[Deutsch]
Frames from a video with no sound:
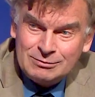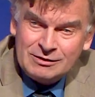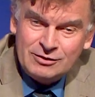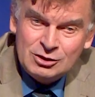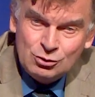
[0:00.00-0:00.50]
dass
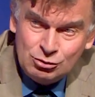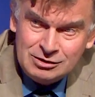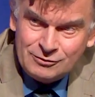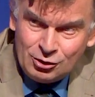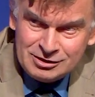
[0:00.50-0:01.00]
man
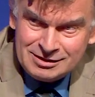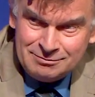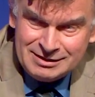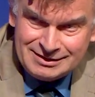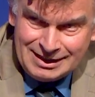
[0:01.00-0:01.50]
versuchen wollte,
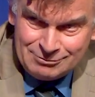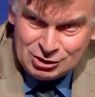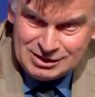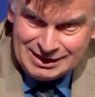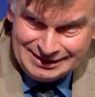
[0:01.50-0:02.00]
mit seinem
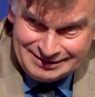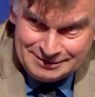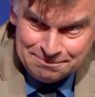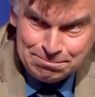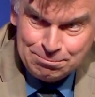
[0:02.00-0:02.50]

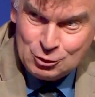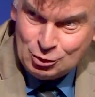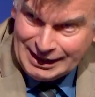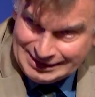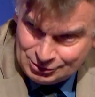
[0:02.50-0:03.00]
Stress
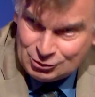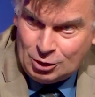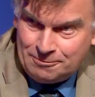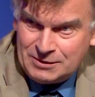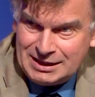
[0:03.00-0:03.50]

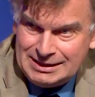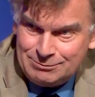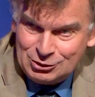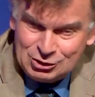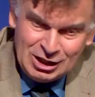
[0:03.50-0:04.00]
zurechtzukommen. Da
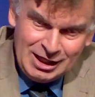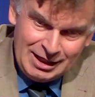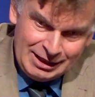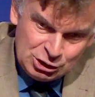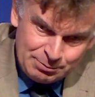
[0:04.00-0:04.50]
gibt ja. es
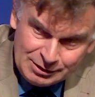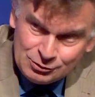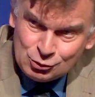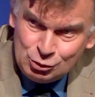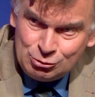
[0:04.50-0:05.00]

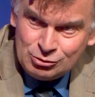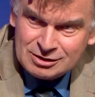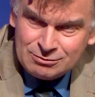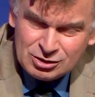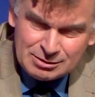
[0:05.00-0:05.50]
Entspannungsübungen,
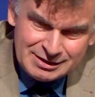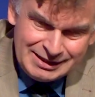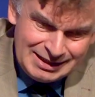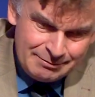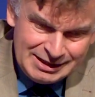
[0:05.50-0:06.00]
das muss aber
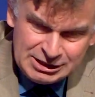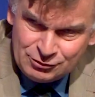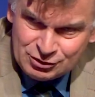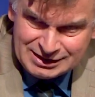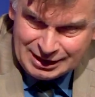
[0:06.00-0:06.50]
jeder Mensch
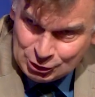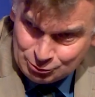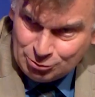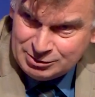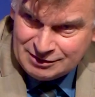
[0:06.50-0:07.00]
für sich
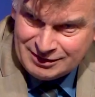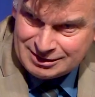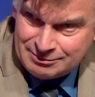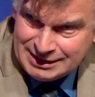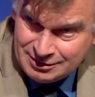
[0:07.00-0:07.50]
ausprobieren,
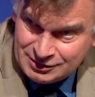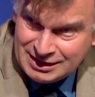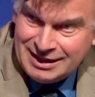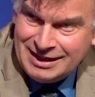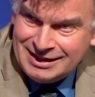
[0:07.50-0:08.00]
was ihm hilft.
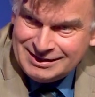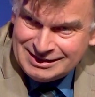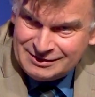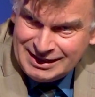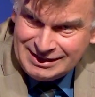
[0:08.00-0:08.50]

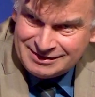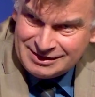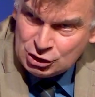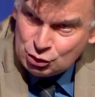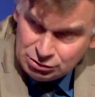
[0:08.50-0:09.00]
Deswegen
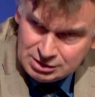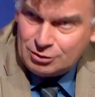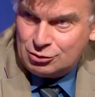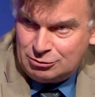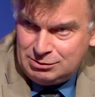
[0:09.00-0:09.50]
sind die Studien
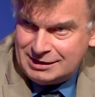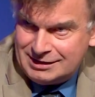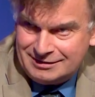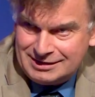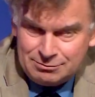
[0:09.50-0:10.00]
auch so schwierig. Es